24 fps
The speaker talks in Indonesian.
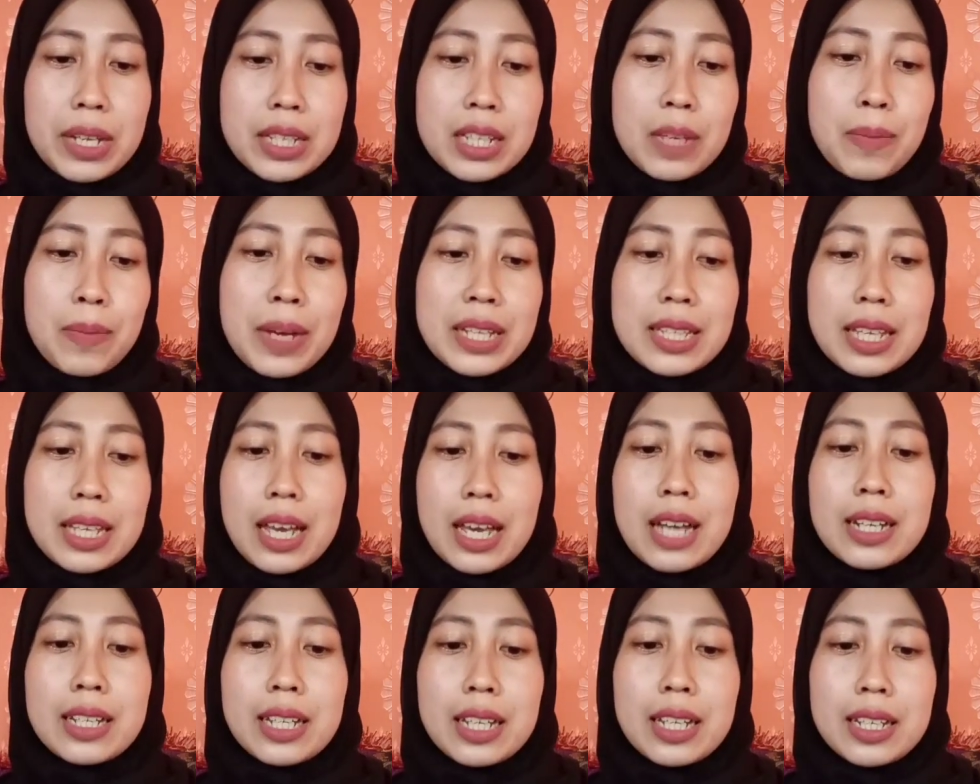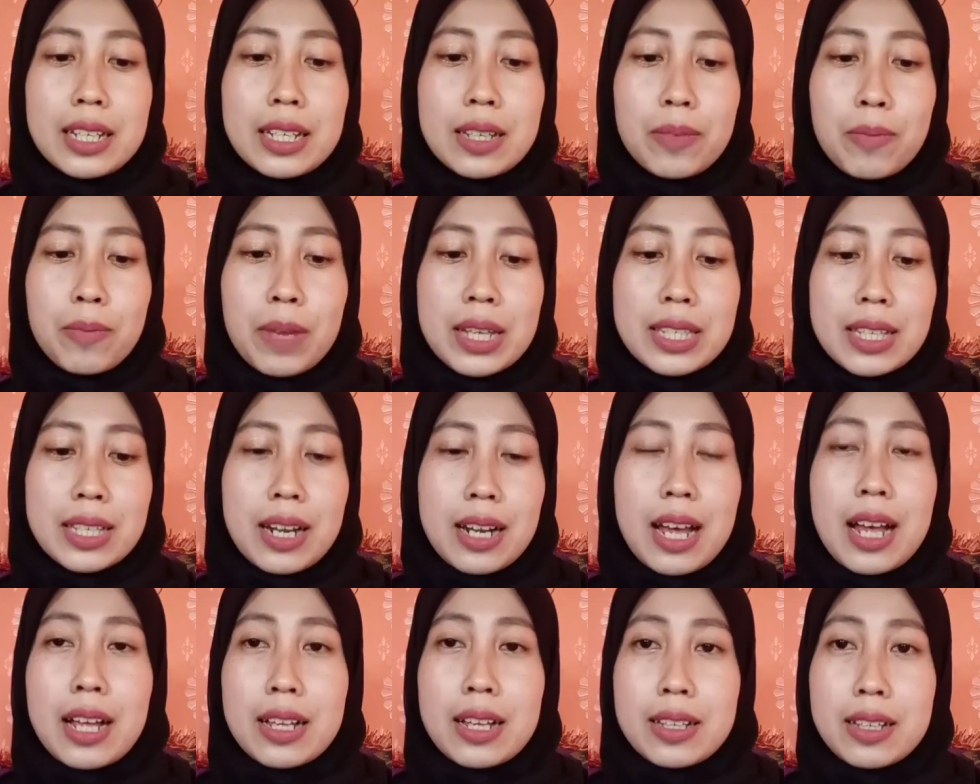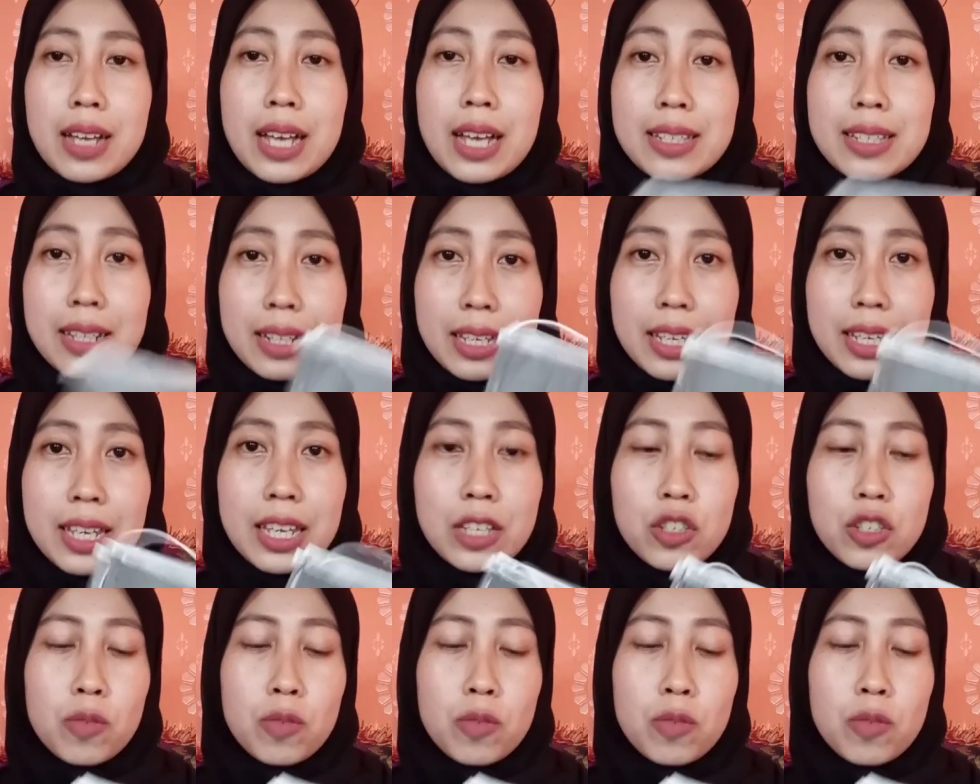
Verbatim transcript: dipastikan ini masker asli.